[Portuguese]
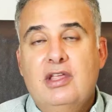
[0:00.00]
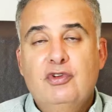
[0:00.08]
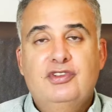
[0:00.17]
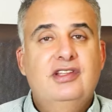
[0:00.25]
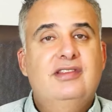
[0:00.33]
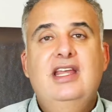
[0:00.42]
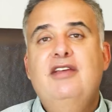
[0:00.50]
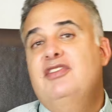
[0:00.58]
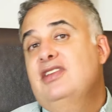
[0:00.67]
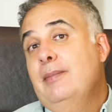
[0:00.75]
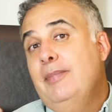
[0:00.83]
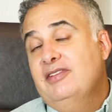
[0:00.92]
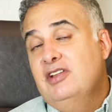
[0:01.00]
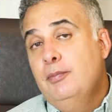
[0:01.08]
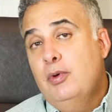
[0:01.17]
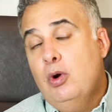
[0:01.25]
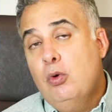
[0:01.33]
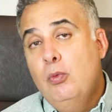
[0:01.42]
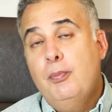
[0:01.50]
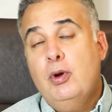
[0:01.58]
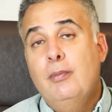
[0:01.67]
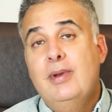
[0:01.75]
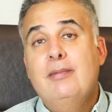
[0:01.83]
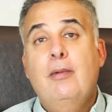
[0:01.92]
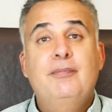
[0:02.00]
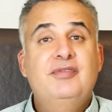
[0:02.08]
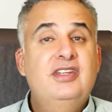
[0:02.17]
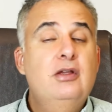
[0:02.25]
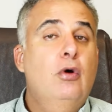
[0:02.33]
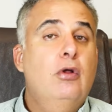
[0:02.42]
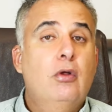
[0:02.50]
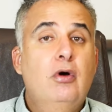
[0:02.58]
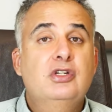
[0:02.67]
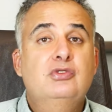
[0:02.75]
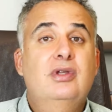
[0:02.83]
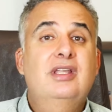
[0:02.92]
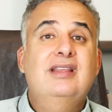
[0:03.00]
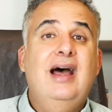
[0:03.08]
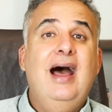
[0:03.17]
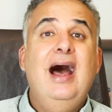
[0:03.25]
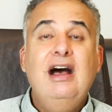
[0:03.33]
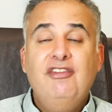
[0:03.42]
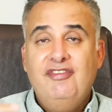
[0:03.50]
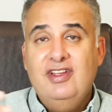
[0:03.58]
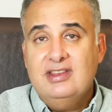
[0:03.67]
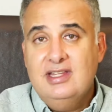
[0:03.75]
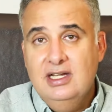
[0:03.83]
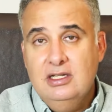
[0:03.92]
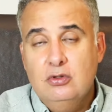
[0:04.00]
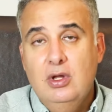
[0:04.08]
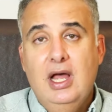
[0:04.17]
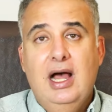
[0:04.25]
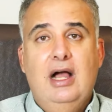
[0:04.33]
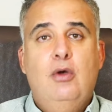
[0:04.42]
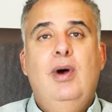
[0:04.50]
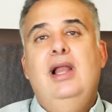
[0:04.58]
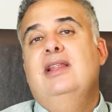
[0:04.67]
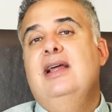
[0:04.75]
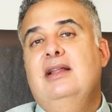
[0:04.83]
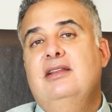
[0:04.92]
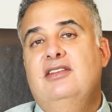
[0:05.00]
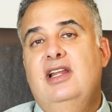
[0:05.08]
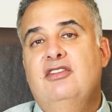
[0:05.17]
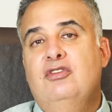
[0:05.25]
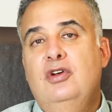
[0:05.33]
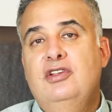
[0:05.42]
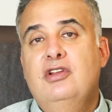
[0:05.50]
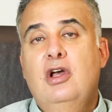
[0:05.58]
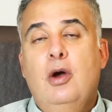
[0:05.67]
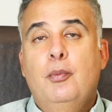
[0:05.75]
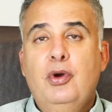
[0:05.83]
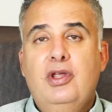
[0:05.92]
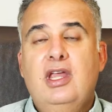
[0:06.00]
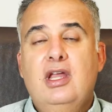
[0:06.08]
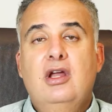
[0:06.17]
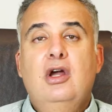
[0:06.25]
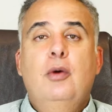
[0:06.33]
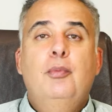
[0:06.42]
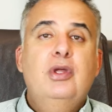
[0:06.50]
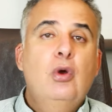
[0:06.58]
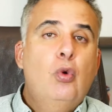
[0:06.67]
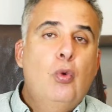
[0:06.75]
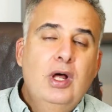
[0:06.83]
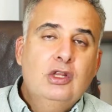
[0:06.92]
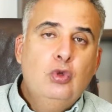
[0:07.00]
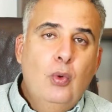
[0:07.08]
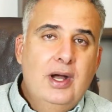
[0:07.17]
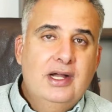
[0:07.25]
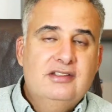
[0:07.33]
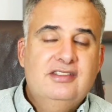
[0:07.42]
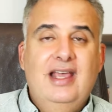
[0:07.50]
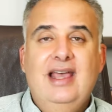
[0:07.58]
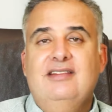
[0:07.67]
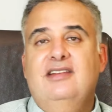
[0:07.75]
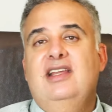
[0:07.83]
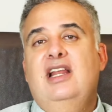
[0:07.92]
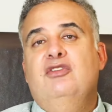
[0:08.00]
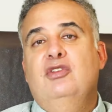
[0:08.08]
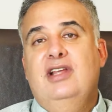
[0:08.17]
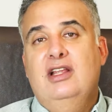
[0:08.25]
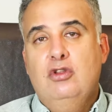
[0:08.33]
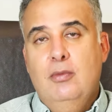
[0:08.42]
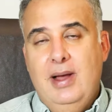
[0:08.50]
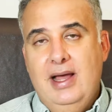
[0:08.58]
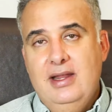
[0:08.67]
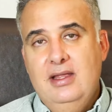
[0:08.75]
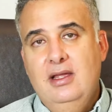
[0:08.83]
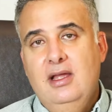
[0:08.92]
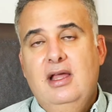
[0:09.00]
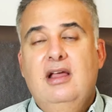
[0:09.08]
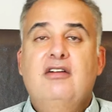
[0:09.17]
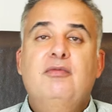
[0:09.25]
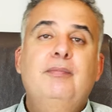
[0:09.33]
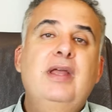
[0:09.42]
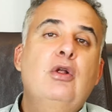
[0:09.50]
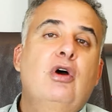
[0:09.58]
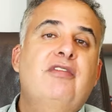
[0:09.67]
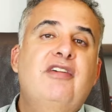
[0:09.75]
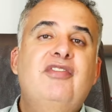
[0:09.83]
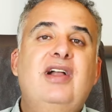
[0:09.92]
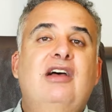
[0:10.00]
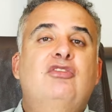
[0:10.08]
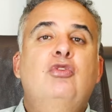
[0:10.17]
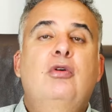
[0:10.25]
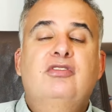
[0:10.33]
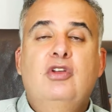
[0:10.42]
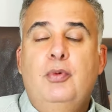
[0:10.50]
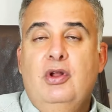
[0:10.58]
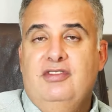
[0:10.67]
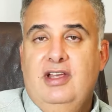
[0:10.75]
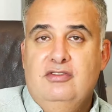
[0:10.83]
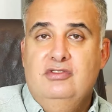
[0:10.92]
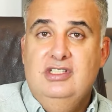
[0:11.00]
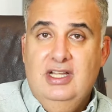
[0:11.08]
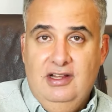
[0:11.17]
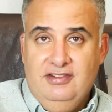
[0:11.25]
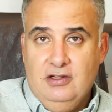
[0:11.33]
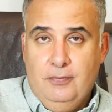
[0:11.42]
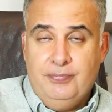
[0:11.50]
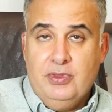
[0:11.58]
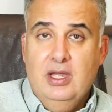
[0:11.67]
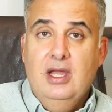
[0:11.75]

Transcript: que você teve, se está passando por algum problema psicológico que está afetando a qualidade das ereções. Por quê? Porque o quanto antes essas ereções retomarem, melhor vai ficar o seu processo de ereção.